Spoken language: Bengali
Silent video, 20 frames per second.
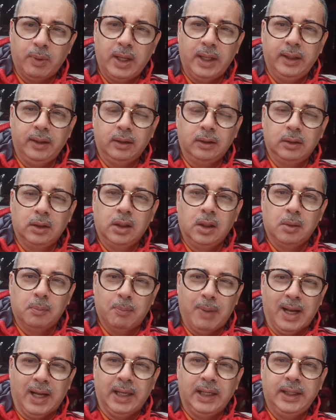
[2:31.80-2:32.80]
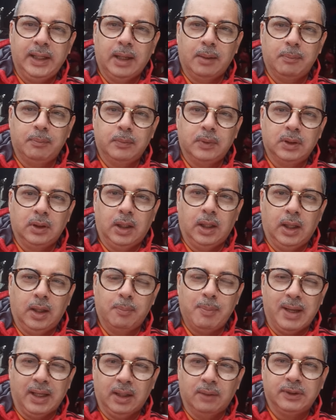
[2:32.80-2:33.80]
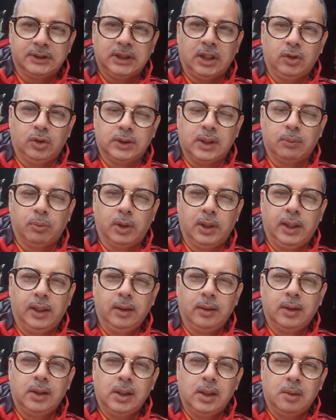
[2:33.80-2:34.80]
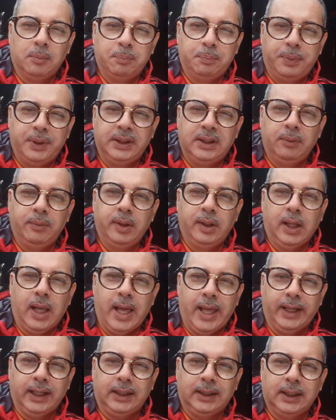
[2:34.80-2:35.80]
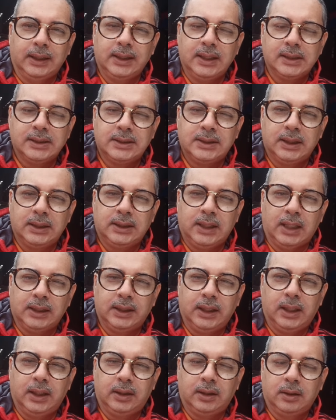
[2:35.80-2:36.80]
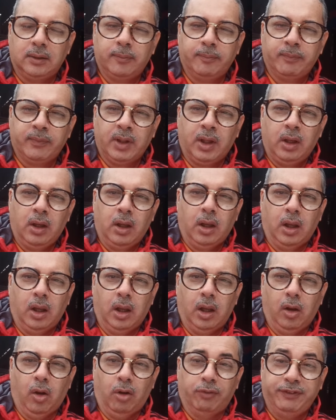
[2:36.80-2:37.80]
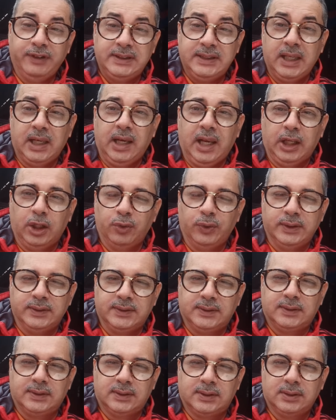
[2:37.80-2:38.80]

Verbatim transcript: সবাই বাঙালিরা বাংলা ভাষায় কথা বলে পৃথিবীর আরেকটা দেশ যে তাদের অফিসিয়াল ল্যাঙ্গুয়েজ